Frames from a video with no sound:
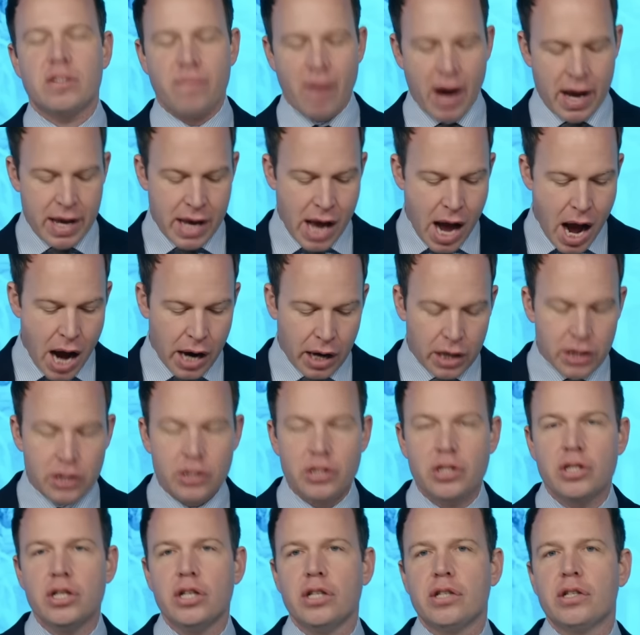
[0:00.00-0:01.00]
zwei Jahre
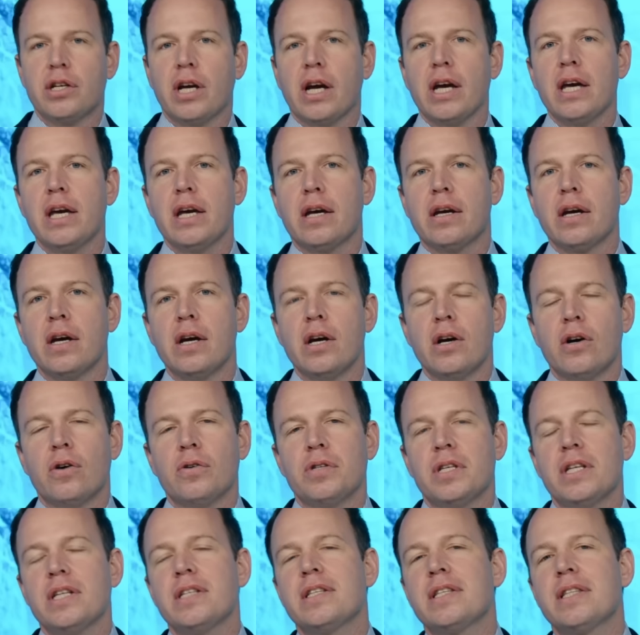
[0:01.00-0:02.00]
ist nicht Krieg
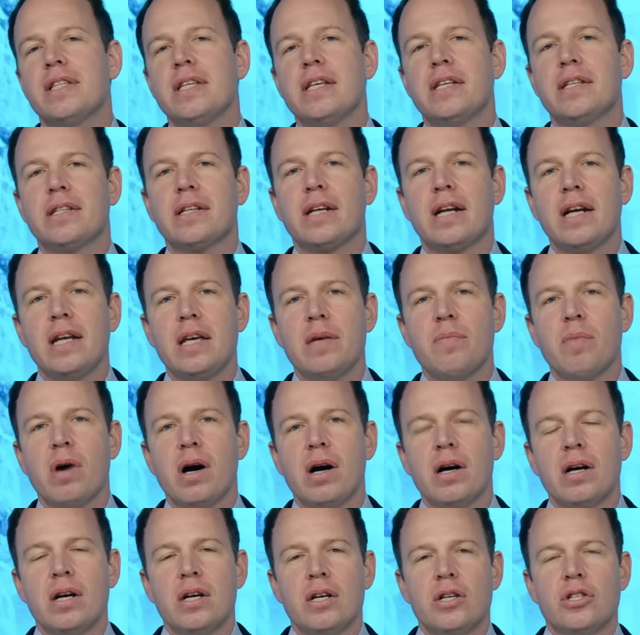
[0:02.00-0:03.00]
und ist nicht
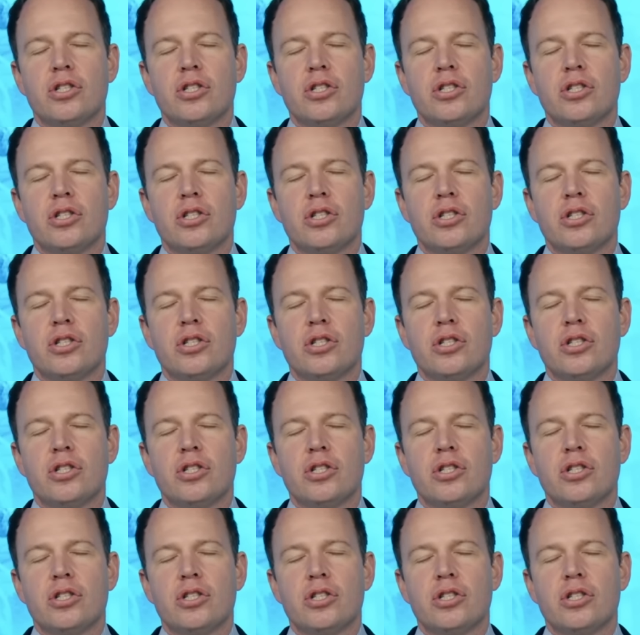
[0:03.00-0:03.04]
Klima,